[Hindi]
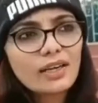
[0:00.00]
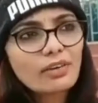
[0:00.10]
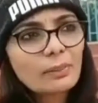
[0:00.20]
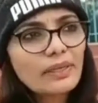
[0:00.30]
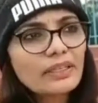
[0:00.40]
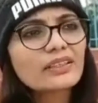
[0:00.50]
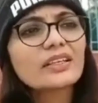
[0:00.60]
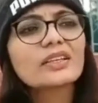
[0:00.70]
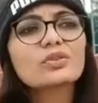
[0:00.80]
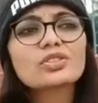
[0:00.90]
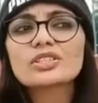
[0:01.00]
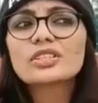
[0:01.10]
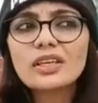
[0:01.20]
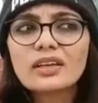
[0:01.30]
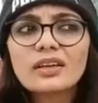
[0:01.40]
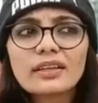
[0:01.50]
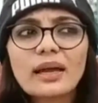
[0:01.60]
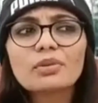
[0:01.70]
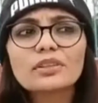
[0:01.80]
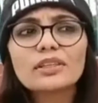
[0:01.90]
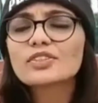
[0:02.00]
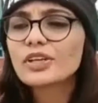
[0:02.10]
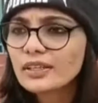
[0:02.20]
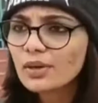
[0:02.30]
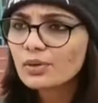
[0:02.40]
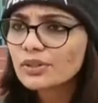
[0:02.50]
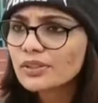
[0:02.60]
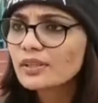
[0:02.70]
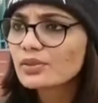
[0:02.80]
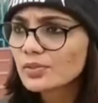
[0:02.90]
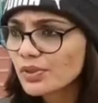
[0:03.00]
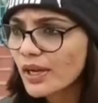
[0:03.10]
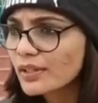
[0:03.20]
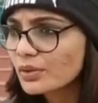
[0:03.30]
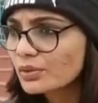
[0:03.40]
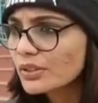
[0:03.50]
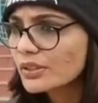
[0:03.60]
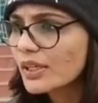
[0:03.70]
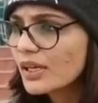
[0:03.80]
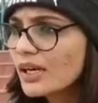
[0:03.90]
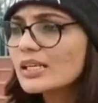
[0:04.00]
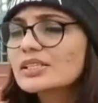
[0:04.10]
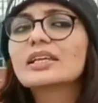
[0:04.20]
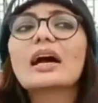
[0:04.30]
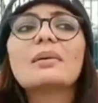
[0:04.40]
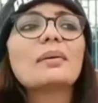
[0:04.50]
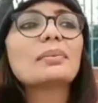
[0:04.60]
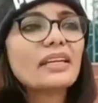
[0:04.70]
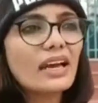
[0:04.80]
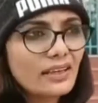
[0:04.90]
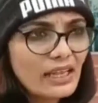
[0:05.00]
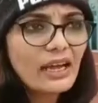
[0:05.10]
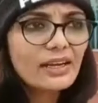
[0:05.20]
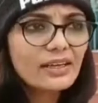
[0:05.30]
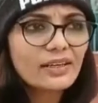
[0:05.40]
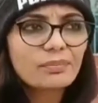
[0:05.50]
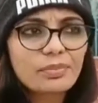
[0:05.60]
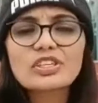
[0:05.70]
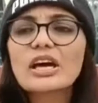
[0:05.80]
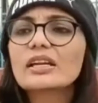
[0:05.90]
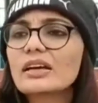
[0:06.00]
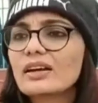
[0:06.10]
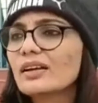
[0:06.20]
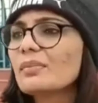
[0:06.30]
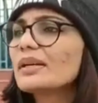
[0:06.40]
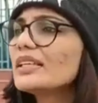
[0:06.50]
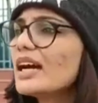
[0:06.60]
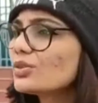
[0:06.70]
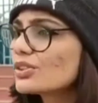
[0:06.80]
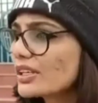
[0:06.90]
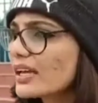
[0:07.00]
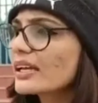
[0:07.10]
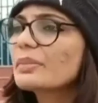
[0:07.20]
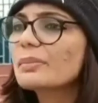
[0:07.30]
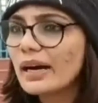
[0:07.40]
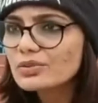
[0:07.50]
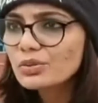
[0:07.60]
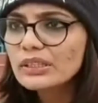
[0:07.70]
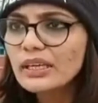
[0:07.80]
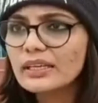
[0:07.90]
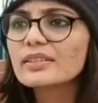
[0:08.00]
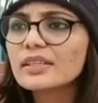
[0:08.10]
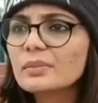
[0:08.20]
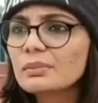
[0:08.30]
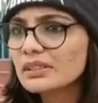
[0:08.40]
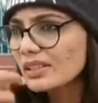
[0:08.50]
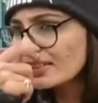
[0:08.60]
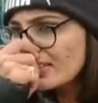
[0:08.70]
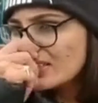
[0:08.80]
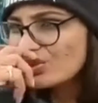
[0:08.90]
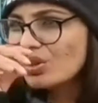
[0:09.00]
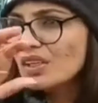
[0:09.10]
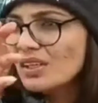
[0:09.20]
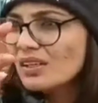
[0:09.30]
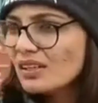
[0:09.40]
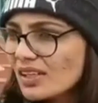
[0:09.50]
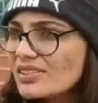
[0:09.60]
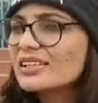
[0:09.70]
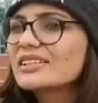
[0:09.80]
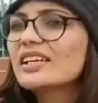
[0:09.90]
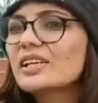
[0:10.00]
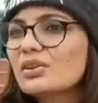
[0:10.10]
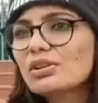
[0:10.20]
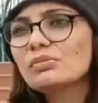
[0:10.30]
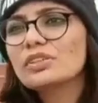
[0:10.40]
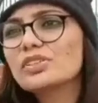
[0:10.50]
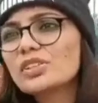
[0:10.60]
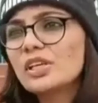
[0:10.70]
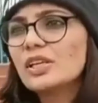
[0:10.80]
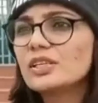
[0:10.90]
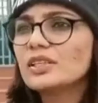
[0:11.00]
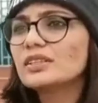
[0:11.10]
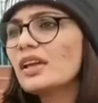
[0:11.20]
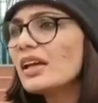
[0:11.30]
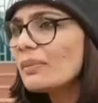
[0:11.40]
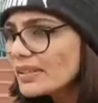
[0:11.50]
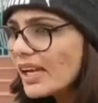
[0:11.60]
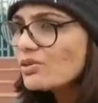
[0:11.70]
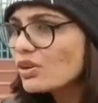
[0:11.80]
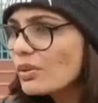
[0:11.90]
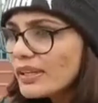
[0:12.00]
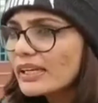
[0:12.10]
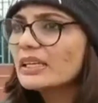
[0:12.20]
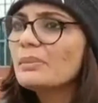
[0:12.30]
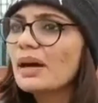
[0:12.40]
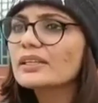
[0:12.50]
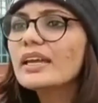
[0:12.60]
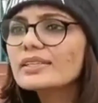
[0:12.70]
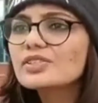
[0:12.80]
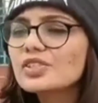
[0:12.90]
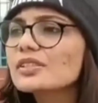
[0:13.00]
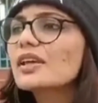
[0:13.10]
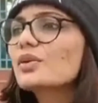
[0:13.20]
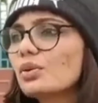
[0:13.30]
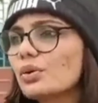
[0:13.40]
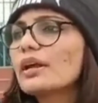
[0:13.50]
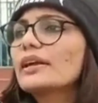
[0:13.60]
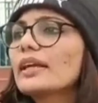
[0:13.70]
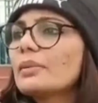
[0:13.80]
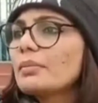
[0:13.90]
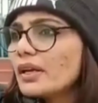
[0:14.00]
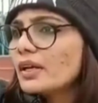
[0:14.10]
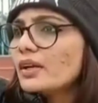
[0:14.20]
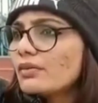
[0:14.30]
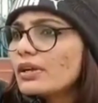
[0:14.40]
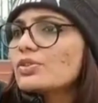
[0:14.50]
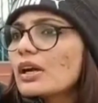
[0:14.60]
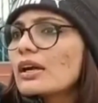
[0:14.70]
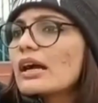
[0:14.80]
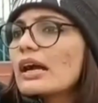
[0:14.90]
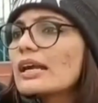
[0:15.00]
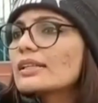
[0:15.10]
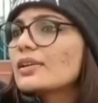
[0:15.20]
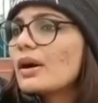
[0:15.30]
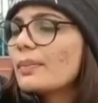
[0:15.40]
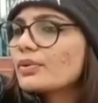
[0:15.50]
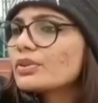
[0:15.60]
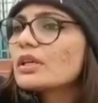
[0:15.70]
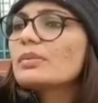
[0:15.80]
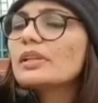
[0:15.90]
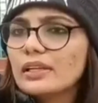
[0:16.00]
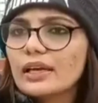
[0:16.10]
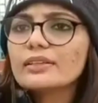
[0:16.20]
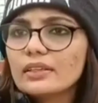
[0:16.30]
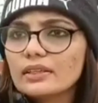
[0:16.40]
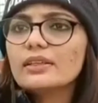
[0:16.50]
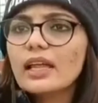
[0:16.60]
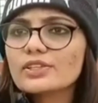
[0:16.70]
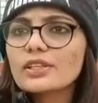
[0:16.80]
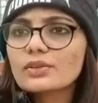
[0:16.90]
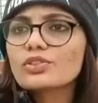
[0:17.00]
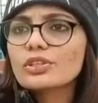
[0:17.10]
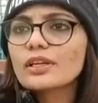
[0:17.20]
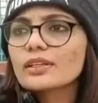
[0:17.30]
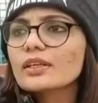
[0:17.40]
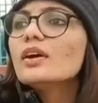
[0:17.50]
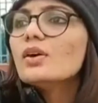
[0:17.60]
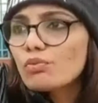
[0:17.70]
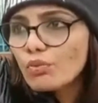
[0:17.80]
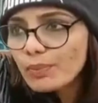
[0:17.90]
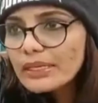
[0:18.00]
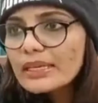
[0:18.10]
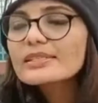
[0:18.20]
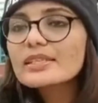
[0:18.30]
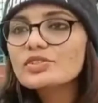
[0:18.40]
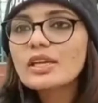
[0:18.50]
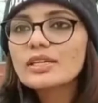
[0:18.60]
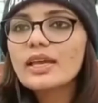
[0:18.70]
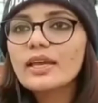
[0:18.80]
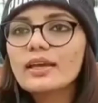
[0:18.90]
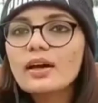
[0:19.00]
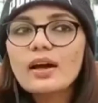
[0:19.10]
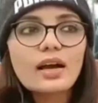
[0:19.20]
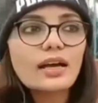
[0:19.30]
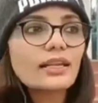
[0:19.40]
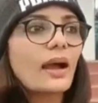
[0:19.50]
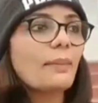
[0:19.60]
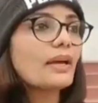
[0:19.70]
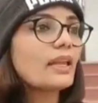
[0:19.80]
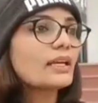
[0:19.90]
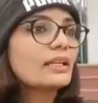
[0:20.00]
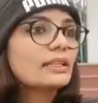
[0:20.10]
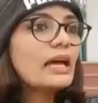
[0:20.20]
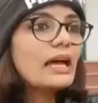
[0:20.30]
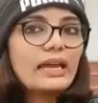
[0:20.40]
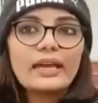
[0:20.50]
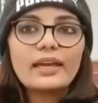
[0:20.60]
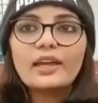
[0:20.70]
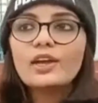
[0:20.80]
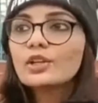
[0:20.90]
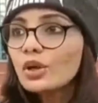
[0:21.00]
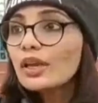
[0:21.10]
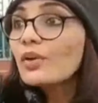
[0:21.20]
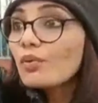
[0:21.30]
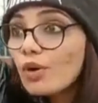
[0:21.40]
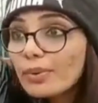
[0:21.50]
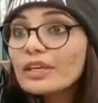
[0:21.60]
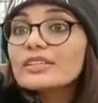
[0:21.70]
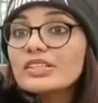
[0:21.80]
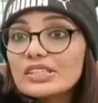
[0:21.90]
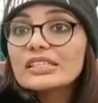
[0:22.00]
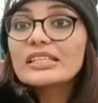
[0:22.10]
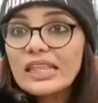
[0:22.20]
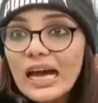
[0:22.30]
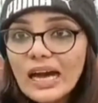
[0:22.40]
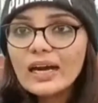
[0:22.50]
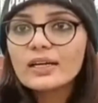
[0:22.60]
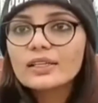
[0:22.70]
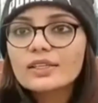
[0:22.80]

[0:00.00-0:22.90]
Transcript: हर गवर्नमेंट की कुछ अच्छे क्या बोलते हैं अच्छाइयाँ होती हैं कुछ बुराइयाँ होती हैं अच्छे काम आप गिना गिना रहे हैं प्रचार कर रहे हैं भैया तो जनता की भी बात सुनिए इतनी हिम्मत रखिए ये जो लग जाती है इन लोगों को मिर्ची ये नहीं है ये नहीं अरे भैया उसको भी यकीन मानिए ऐसी चीज़ें हैं कोरोना के टाइम में वही जो गंगा घाट थे वहाँ पर कुत्ते बिल्ली लाशें नोच रहे थे वो भी एक सच्चाई है अगर यहाँ पर अलकनंदा है तो एक वो भी सीन था